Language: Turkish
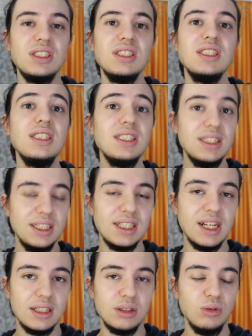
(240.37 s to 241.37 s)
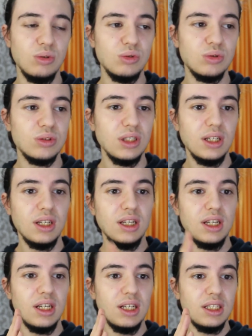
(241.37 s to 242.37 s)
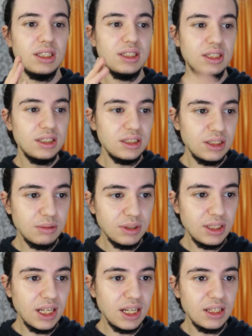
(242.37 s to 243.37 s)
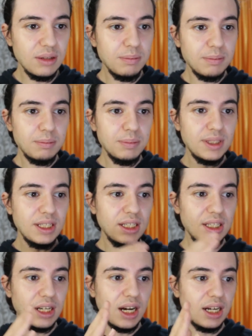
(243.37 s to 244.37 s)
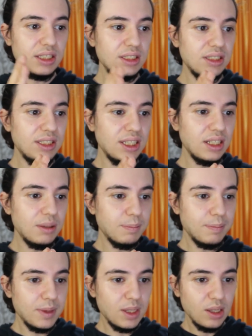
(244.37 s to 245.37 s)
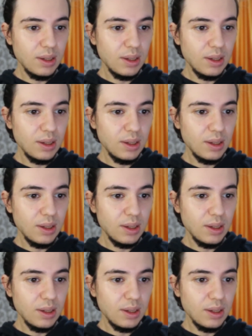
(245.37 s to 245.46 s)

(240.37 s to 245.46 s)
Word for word: için dikkatli olun. Şimdi gelelim bir de hani diyelim